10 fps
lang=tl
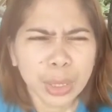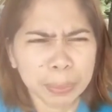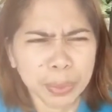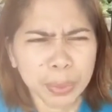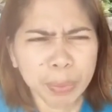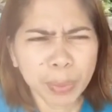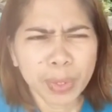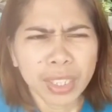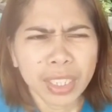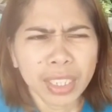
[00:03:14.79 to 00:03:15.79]
Tapos yun po,
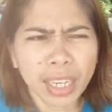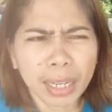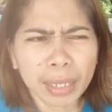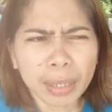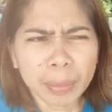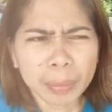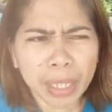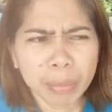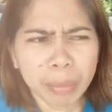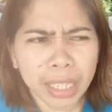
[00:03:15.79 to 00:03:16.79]
um,
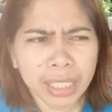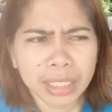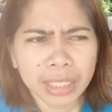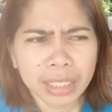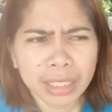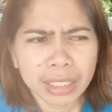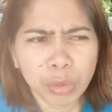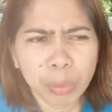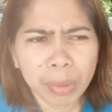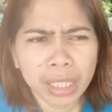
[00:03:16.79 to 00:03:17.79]
ang advice,
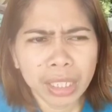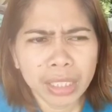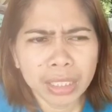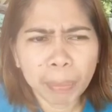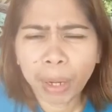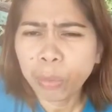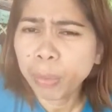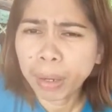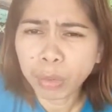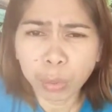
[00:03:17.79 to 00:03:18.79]
kung may isa pa kung,
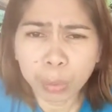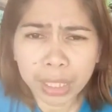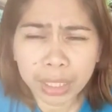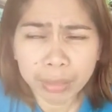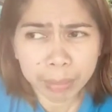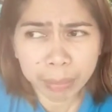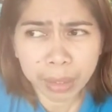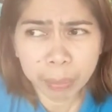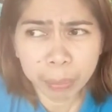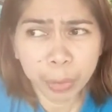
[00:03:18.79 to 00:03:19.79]
kung may
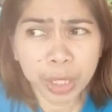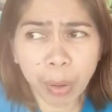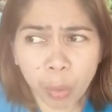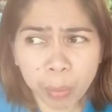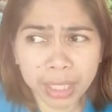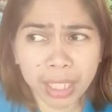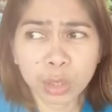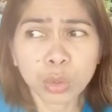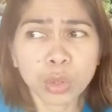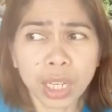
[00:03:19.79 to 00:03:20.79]
may pwede ba akong
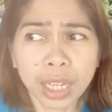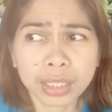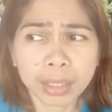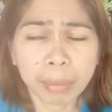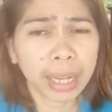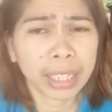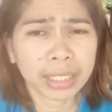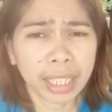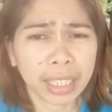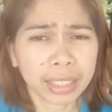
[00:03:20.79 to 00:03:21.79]
matirhan dun sa sa bahay
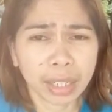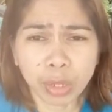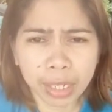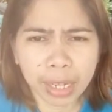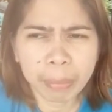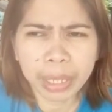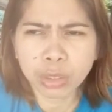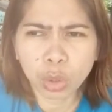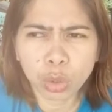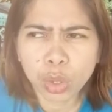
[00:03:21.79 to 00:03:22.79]
sa, sa lugar namin.
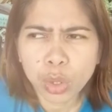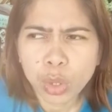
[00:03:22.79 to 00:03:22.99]
So,